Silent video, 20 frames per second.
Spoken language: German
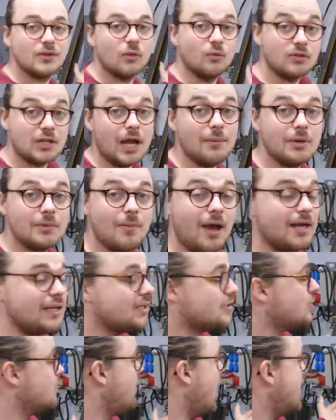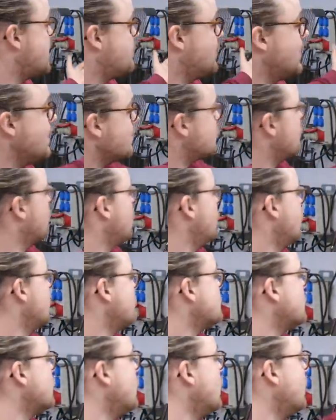Und damit meine ich zum Beispiel hier so ein
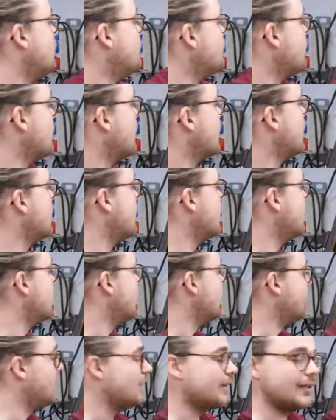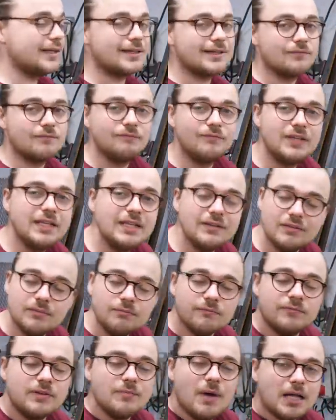rundes Rohr. Wie,
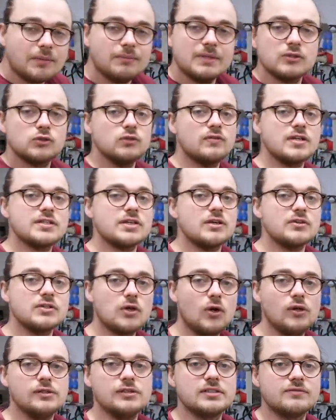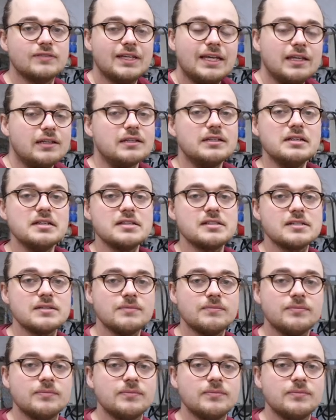wie macht man sowas aus Holz? Wie geht denn das?